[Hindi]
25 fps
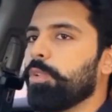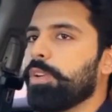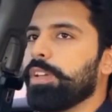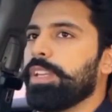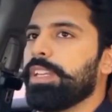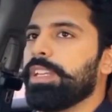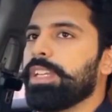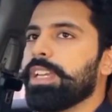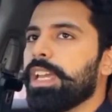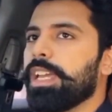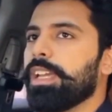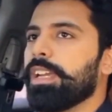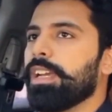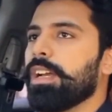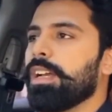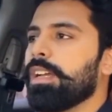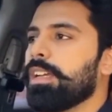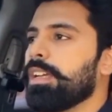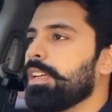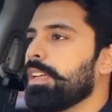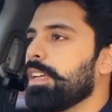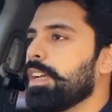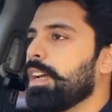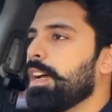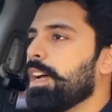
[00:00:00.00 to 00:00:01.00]
कोई नहीं आएगा
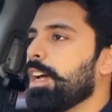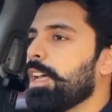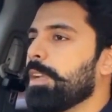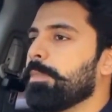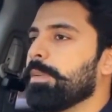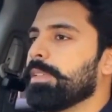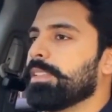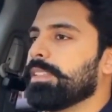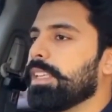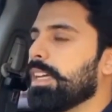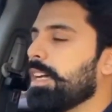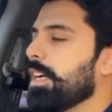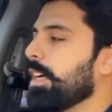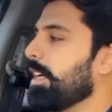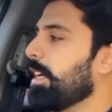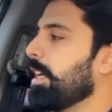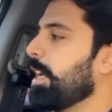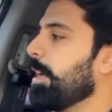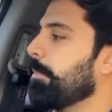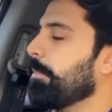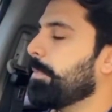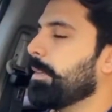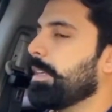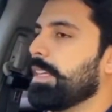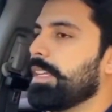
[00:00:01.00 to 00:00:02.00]
अलबत् अगर
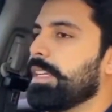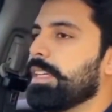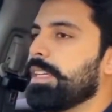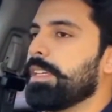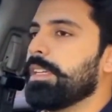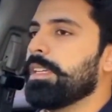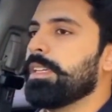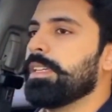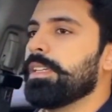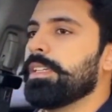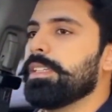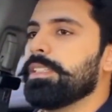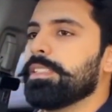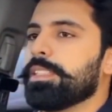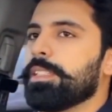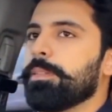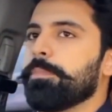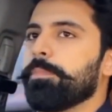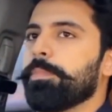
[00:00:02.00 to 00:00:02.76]
आपने इसकी